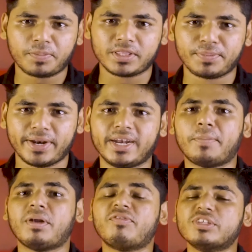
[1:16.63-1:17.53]
যেটা পেতে পারেন
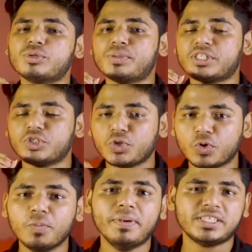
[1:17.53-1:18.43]
আপনার ফেসবুক পেজটা যদি
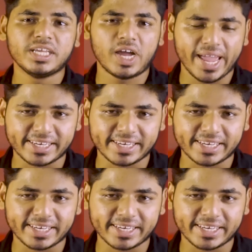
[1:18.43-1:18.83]
খুব বেশি